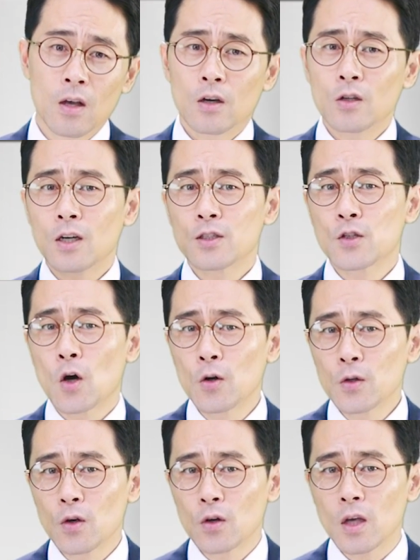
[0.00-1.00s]
그러니까
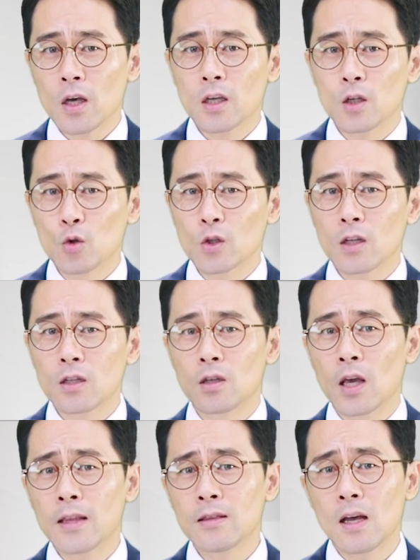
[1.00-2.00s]
성경에 기록된
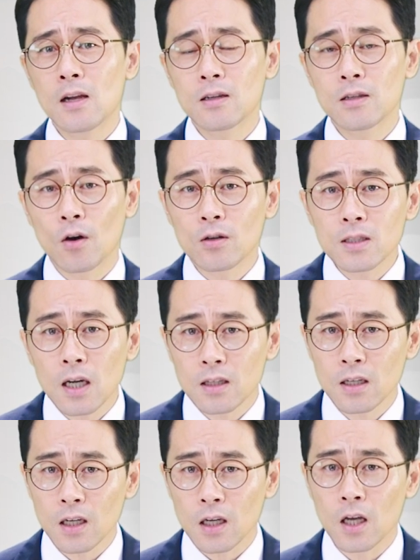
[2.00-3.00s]
옛날 그
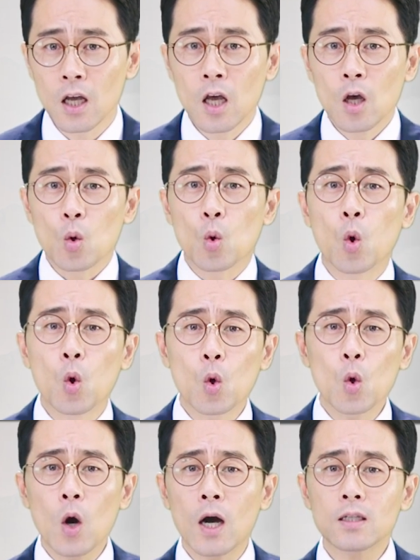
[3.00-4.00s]
역사들이
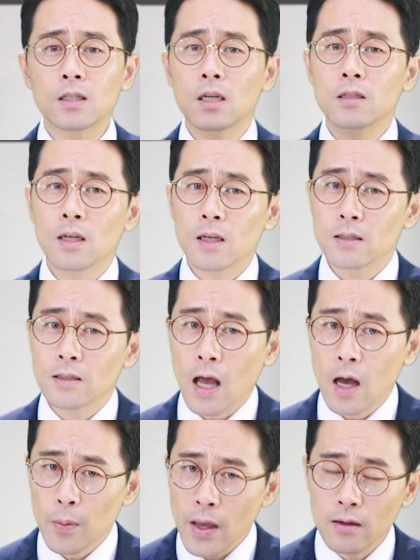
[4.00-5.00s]
고고학자들의
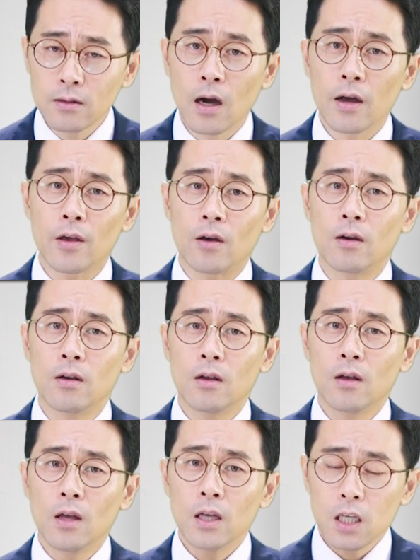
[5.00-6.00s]
삽에 의하여
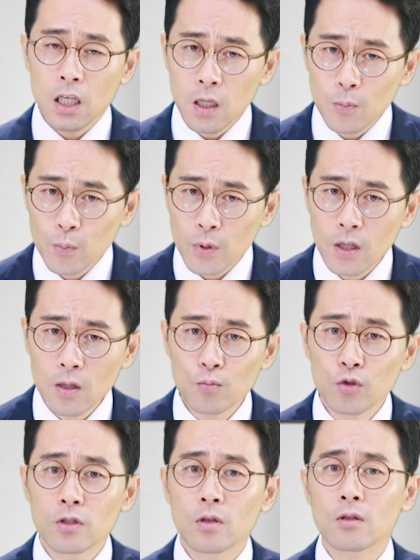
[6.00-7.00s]
깊이
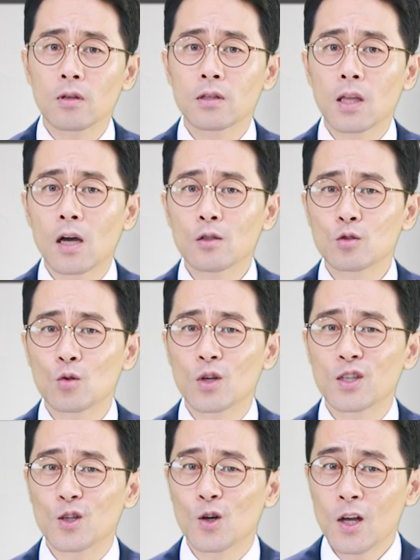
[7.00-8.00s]
묻혔던 땅
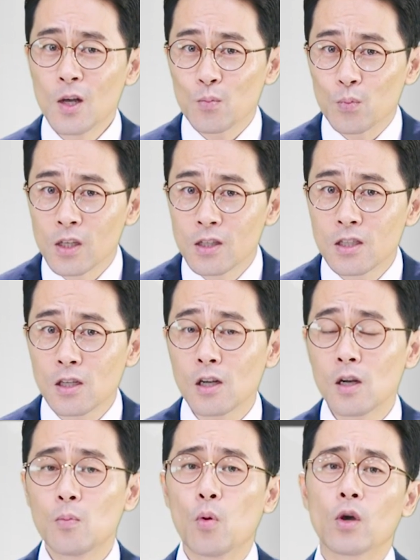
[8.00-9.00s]
속에서
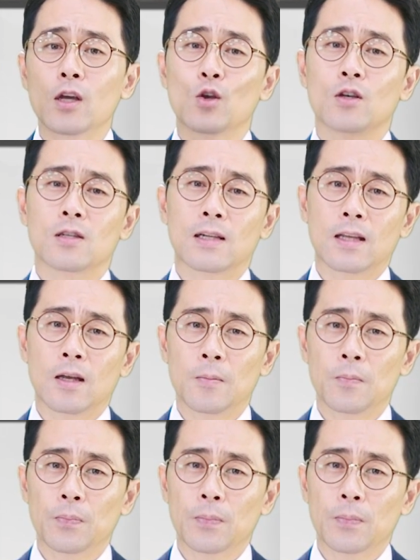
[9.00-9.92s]
빛을 보게 되었을 때